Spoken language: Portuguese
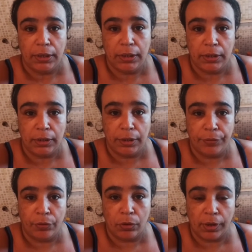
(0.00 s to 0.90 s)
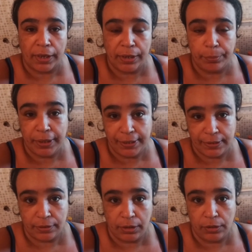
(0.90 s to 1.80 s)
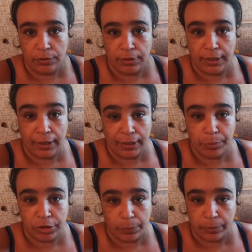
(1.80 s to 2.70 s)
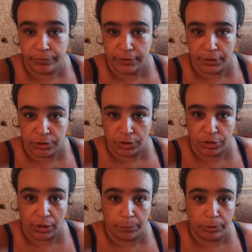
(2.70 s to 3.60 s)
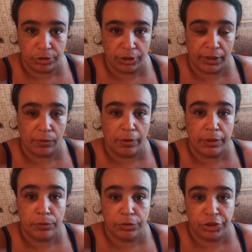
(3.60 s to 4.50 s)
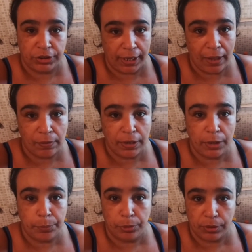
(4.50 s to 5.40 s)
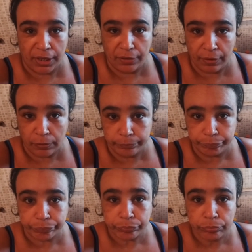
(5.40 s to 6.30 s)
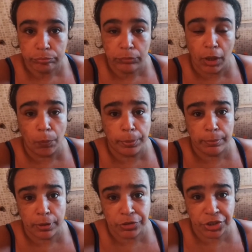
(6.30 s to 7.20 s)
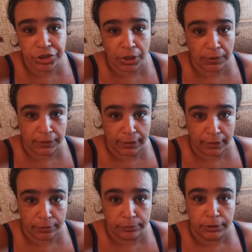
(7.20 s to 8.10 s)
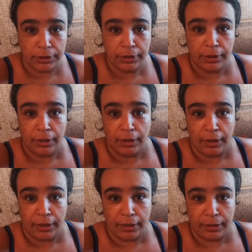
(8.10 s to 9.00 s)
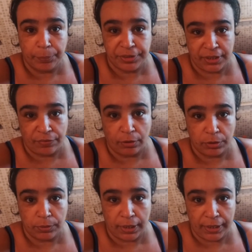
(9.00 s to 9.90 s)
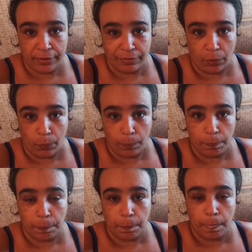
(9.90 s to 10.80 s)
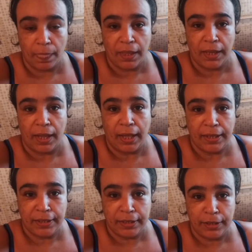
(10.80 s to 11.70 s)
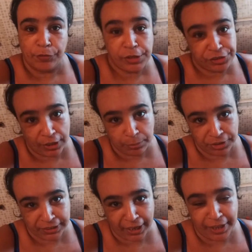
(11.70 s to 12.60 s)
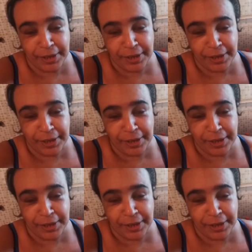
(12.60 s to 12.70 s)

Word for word: E eu vou colocar aqui na mesa e, e, ela quer mostrar pra vocês, gente. Ela acabou de chegar agora e hoje tem aula, né? Depois do carnaval. É o primeiro dia de aula dela, é, depois da volta do carnaval. Aí eu vou deixar ela mostrar,